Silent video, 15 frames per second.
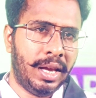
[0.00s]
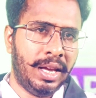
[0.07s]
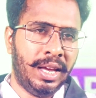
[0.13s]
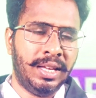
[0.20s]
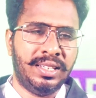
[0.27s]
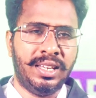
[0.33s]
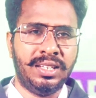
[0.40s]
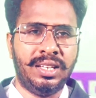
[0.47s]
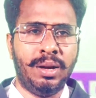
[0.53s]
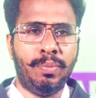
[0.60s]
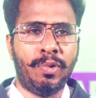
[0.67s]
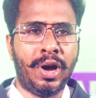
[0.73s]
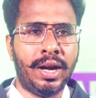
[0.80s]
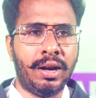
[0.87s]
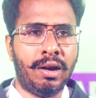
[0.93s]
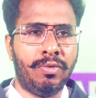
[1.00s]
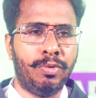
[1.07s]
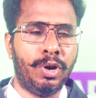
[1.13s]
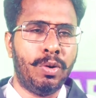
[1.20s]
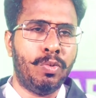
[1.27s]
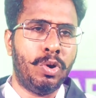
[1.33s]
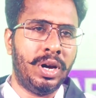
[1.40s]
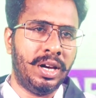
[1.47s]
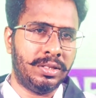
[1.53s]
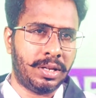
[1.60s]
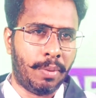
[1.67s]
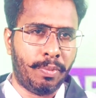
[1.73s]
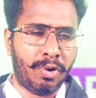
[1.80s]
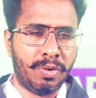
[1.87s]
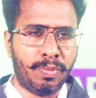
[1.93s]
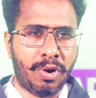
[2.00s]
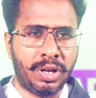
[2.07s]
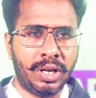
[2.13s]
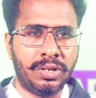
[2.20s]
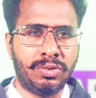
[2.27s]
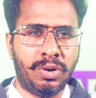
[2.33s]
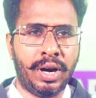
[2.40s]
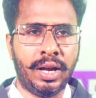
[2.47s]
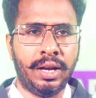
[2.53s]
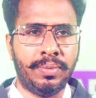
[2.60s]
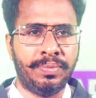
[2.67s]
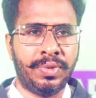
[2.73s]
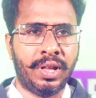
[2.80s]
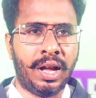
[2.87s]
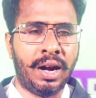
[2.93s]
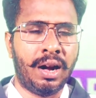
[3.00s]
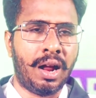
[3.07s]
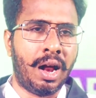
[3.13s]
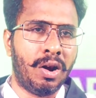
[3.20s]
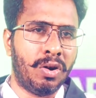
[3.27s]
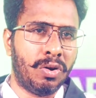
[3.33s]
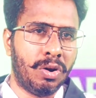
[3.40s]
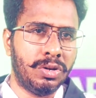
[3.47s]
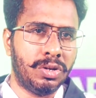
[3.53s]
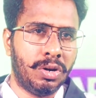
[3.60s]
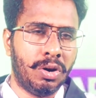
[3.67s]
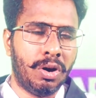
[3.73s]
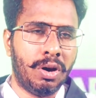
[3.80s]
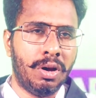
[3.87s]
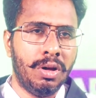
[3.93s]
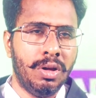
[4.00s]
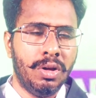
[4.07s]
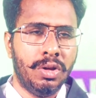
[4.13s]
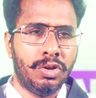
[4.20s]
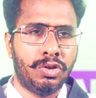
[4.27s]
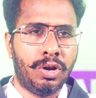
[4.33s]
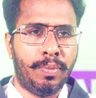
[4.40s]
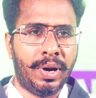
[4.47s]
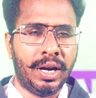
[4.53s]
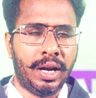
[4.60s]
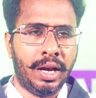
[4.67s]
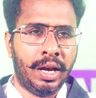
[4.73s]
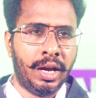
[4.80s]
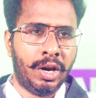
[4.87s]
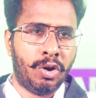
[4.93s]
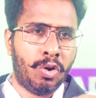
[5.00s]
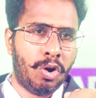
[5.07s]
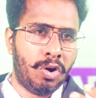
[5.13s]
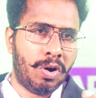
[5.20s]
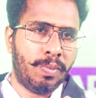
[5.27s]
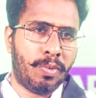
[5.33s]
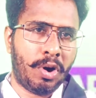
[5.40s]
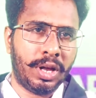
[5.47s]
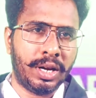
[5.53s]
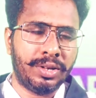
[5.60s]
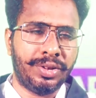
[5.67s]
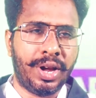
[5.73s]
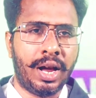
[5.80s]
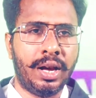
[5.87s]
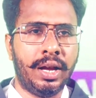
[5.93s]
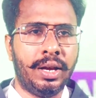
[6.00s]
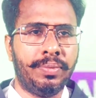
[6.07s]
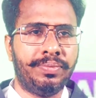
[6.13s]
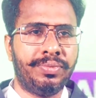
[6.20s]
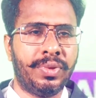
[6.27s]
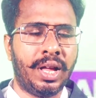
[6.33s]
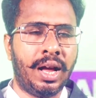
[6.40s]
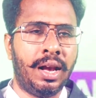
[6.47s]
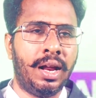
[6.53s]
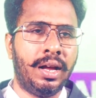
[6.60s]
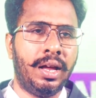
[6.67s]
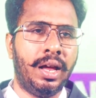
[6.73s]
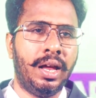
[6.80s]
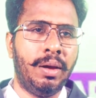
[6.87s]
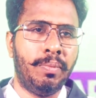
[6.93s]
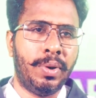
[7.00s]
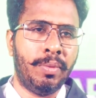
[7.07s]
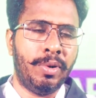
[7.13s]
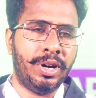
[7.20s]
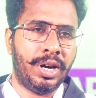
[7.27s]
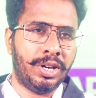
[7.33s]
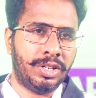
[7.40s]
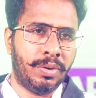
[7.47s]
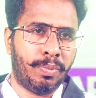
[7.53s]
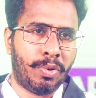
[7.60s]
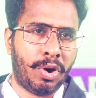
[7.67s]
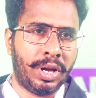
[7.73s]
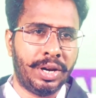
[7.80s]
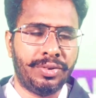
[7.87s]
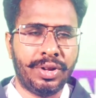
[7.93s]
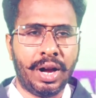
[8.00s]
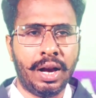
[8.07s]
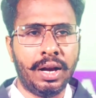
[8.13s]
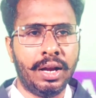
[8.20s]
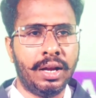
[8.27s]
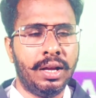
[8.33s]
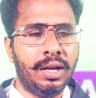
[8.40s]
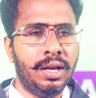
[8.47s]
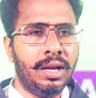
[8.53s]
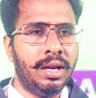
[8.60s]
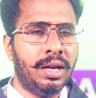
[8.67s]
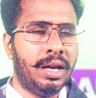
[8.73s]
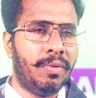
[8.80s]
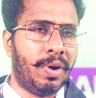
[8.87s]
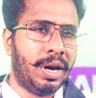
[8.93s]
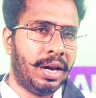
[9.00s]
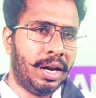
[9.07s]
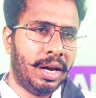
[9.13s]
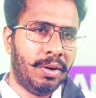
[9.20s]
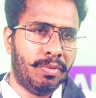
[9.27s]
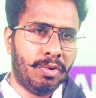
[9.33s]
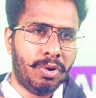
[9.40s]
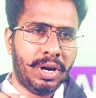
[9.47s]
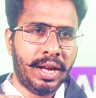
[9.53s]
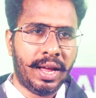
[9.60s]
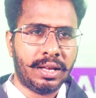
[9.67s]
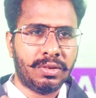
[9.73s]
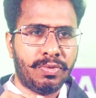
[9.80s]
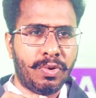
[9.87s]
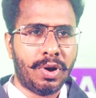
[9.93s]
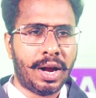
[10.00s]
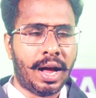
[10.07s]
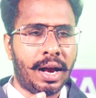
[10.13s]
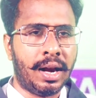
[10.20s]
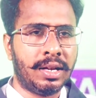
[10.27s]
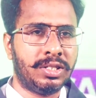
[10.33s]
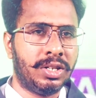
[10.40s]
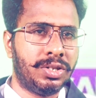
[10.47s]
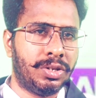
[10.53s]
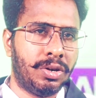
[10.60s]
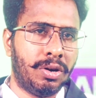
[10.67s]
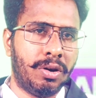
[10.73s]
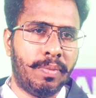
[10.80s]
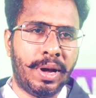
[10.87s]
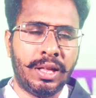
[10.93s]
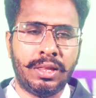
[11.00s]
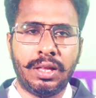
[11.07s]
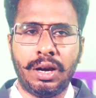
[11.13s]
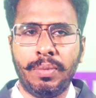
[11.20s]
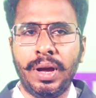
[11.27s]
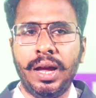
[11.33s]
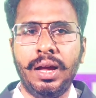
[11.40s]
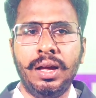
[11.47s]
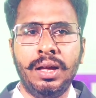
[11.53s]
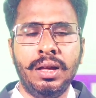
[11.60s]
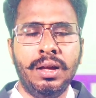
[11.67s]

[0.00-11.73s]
మరి ఈసీసీ పాయింట్ ఆఫ్ వ్యూలో ఓన్లీ సపోర్ట్ ప్రాజెక్ట్స్ ఉన్నాయి అండ్ రానున్న రోజుల్లో సో మనకి రోల్ అవుట్ ప్రాజెక్ట్స్ కానీ అలాగే ఇంప్లిమెంటేషన్ ప్రాజెక్ట్స్ కానీ ఇవన్నీ ఓన్లీ ఎస్ ఫోర్ హనా సిస్టంలో మాత్రమే